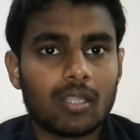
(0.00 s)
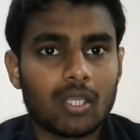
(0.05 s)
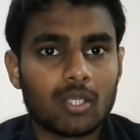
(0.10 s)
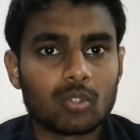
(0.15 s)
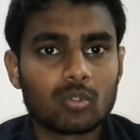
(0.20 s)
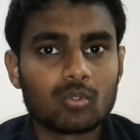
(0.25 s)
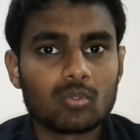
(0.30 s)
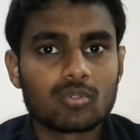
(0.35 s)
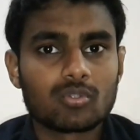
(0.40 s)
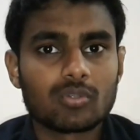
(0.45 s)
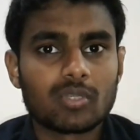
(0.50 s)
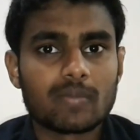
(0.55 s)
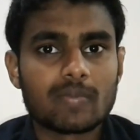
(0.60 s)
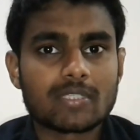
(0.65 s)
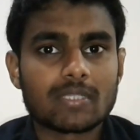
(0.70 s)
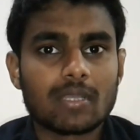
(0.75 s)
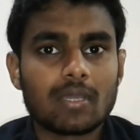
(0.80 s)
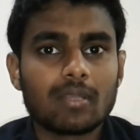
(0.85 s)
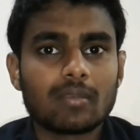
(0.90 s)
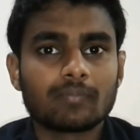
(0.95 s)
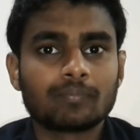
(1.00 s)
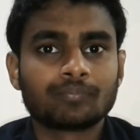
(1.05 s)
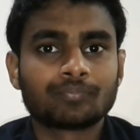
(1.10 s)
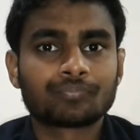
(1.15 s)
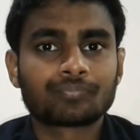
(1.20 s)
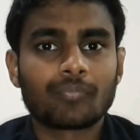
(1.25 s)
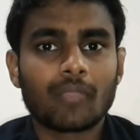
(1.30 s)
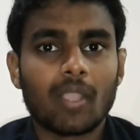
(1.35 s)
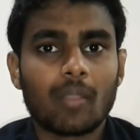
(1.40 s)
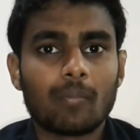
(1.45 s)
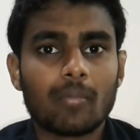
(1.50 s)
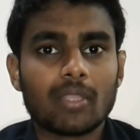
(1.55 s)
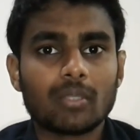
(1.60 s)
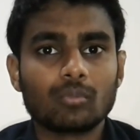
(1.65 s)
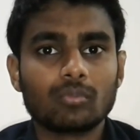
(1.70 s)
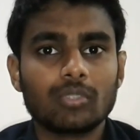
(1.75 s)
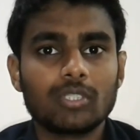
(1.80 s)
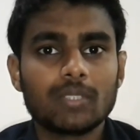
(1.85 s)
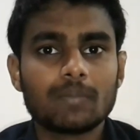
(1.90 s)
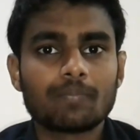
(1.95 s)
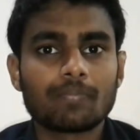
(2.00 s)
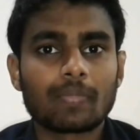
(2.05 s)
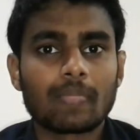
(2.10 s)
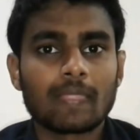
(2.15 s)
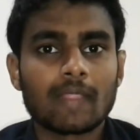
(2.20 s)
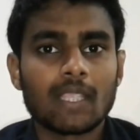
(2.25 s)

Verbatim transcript: हेलो दोस्तों नमस्कार मैं हूँ दीप